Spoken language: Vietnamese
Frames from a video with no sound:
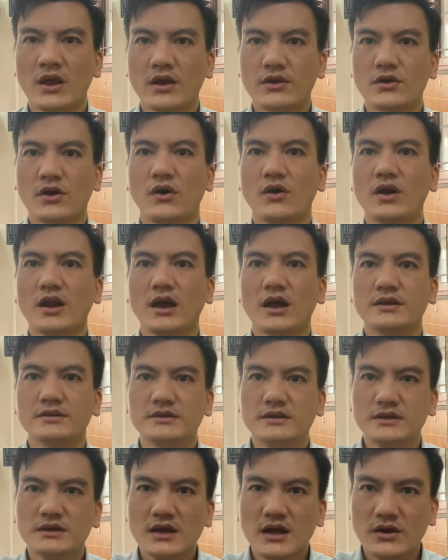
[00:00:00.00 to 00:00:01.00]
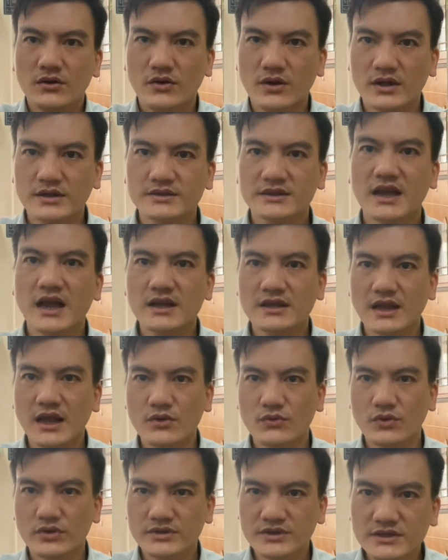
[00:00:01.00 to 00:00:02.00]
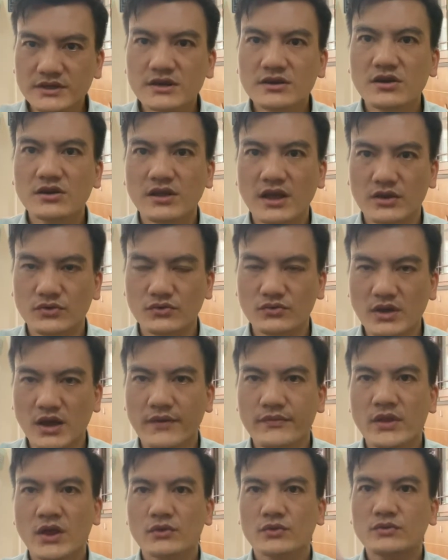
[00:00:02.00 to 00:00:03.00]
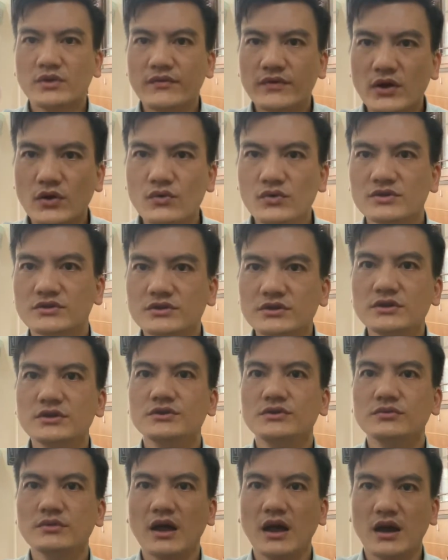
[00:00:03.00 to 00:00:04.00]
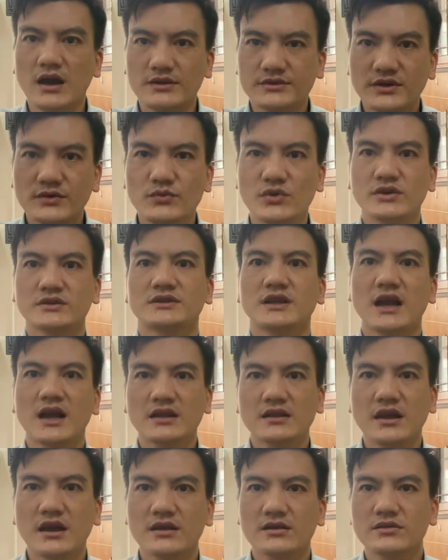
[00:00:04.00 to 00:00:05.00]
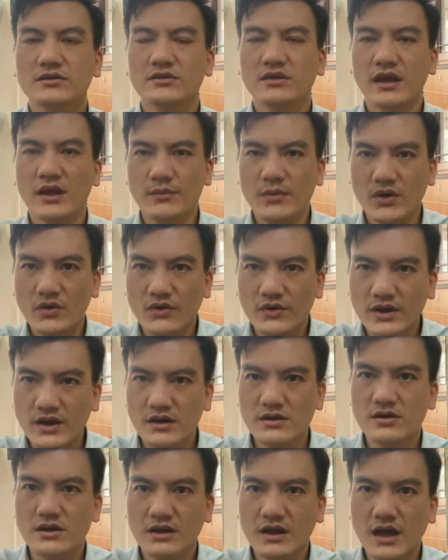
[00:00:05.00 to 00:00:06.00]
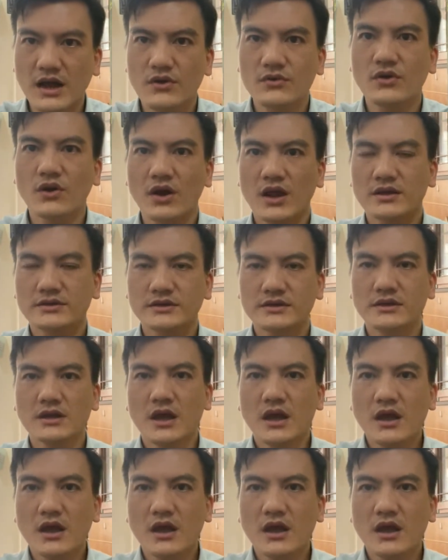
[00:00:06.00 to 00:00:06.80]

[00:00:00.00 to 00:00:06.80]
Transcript: đó là gì đó là cái trạng thái của chính cơ thể chúng ta chúng ta phải luôn giữ chúng ta ở trong một cái trạng thái cơ thể mà có năng lượng cao đó là gì